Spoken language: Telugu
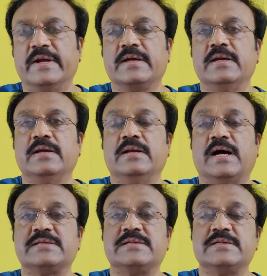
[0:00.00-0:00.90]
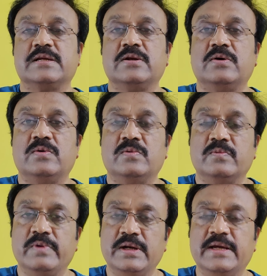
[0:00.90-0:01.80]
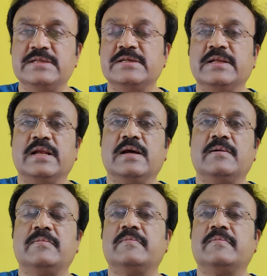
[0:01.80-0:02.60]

మనకి లాస్ట్ సీజన్లో వీళ్ళు గెలిచింది ఎలా